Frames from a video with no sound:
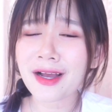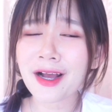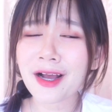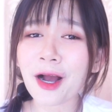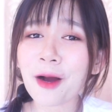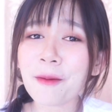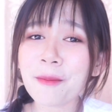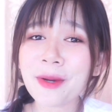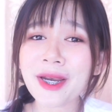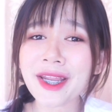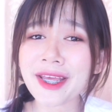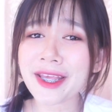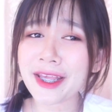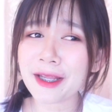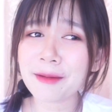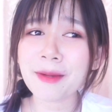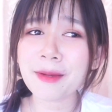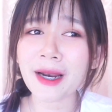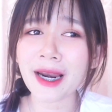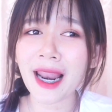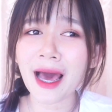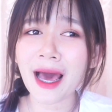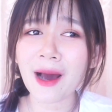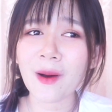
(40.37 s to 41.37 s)
เขาไม่ได้คิดเห
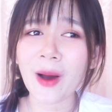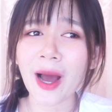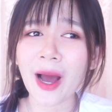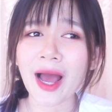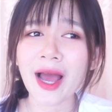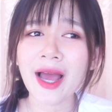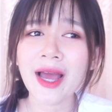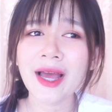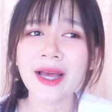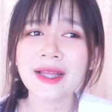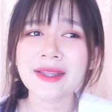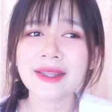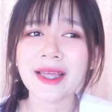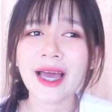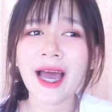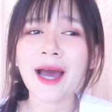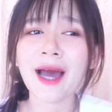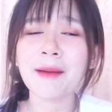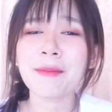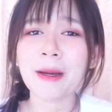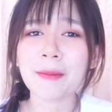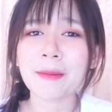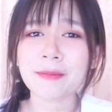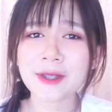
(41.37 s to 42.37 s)
มือนเราอ่ะแต่ถ้า
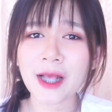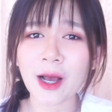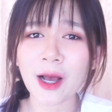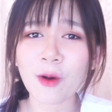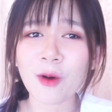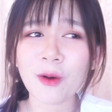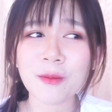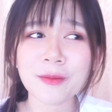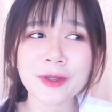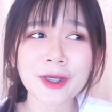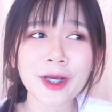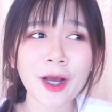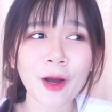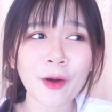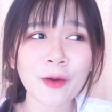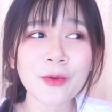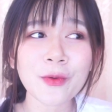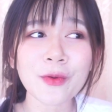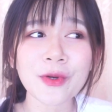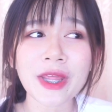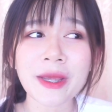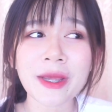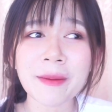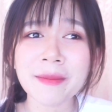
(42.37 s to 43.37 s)
แบบสังคมที่เขาอ
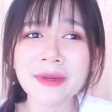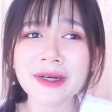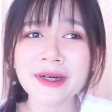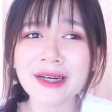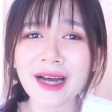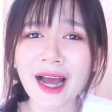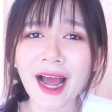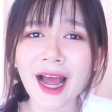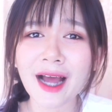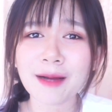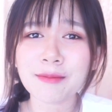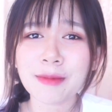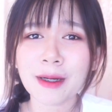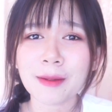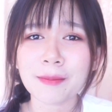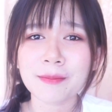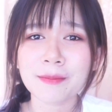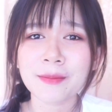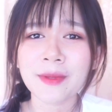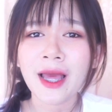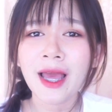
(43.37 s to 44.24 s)
ยู่ในเมืองแบบ